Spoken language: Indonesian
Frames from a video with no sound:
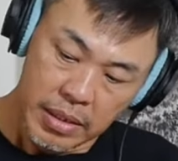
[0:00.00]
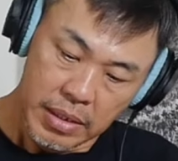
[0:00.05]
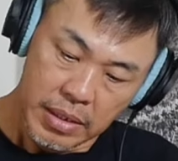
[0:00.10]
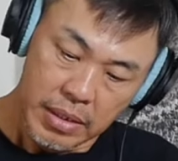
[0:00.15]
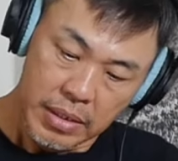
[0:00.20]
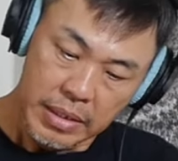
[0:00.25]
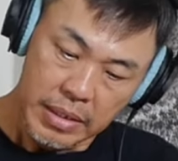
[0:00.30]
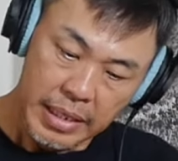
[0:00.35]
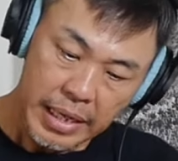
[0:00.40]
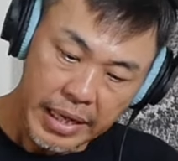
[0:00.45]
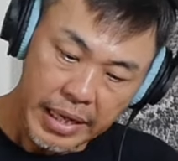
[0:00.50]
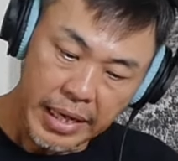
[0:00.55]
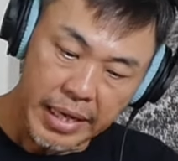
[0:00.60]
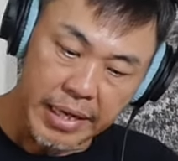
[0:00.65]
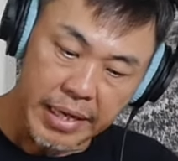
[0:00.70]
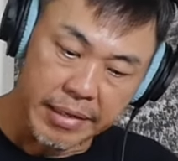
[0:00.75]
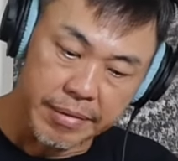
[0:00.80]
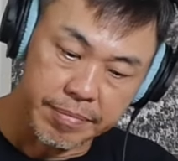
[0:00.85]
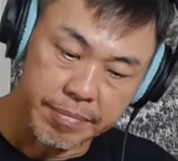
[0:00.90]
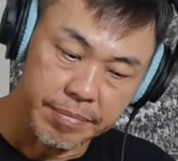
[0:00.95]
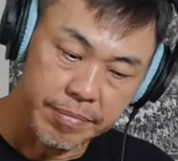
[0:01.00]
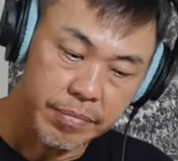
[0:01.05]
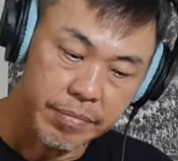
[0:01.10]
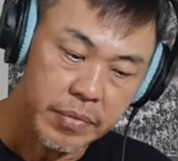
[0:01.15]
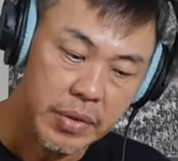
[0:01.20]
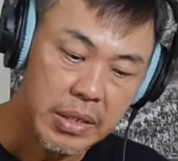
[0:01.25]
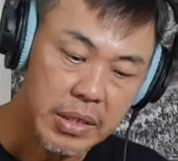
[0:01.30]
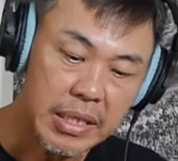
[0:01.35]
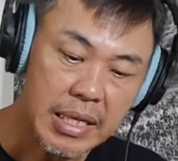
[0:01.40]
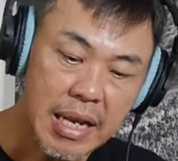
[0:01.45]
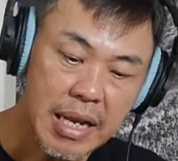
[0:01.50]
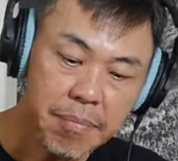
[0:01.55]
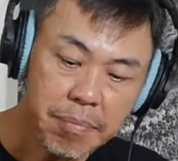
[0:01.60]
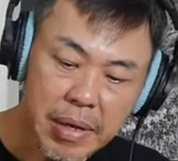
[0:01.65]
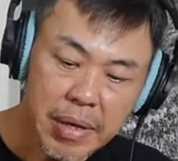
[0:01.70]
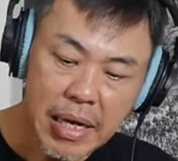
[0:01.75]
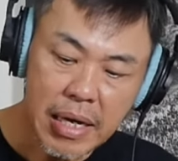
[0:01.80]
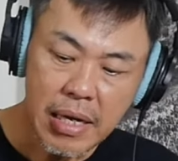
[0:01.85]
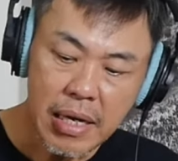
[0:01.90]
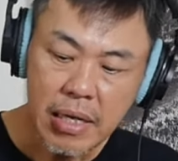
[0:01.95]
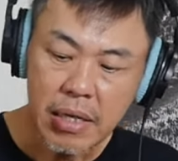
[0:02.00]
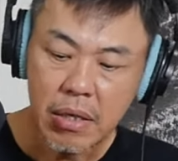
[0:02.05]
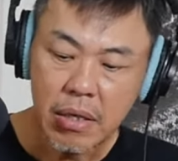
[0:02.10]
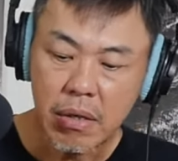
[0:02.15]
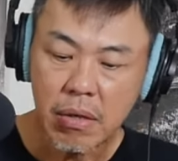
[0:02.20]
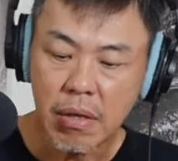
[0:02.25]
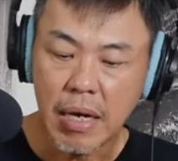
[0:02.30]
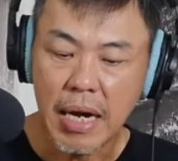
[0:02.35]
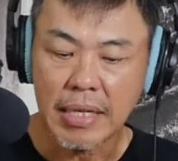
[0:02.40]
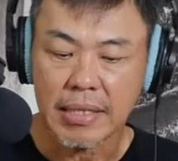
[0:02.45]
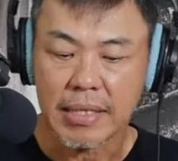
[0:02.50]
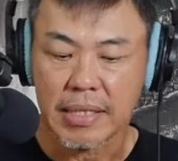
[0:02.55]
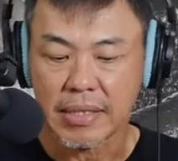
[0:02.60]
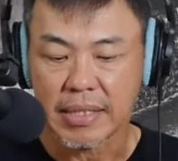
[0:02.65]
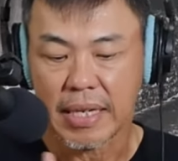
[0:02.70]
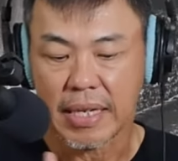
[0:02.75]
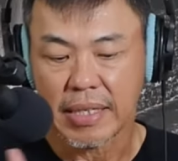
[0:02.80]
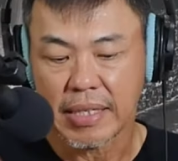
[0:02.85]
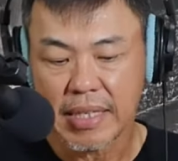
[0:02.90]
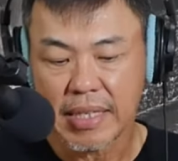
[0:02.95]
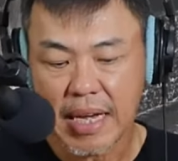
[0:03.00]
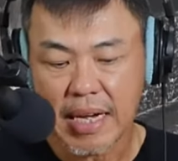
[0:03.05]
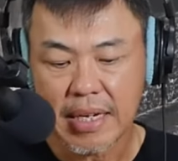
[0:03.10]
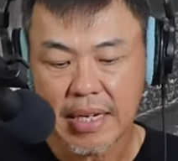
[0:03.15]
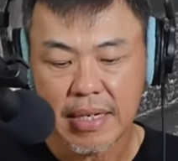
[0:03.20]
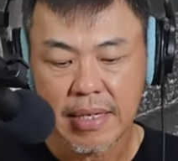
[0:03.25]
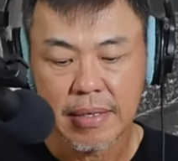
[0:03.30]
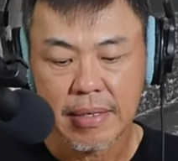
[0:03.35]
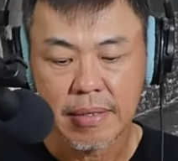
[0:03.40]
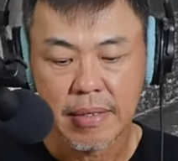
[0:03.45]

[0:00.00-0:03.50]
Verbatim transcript: oke kenapa kok ada seri yang